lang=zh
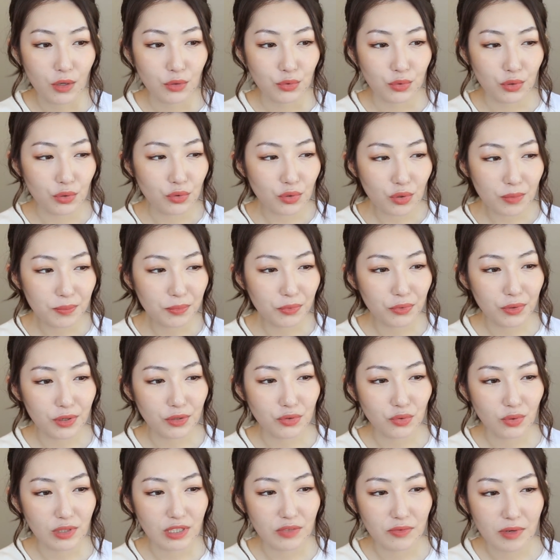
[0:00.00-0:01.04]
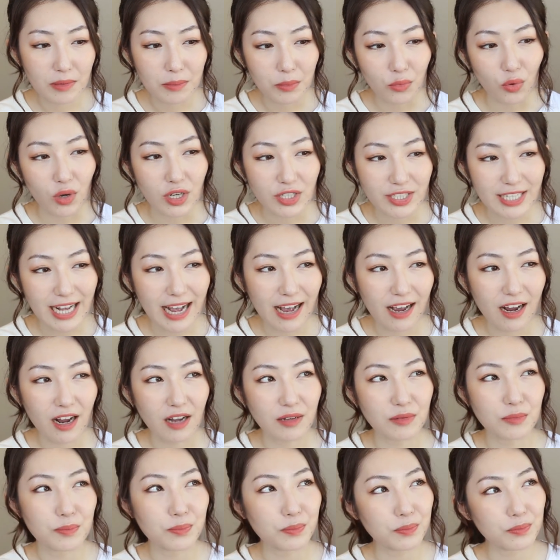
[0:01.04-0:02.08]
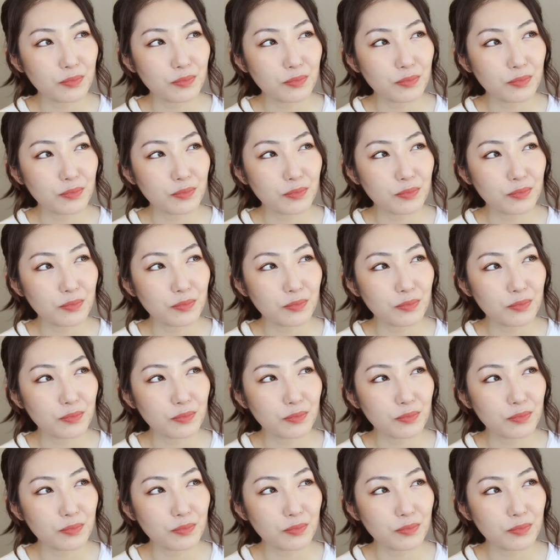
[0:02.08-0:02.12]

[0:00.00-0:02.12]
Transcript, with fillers: 绝对不会说因为磨砂啊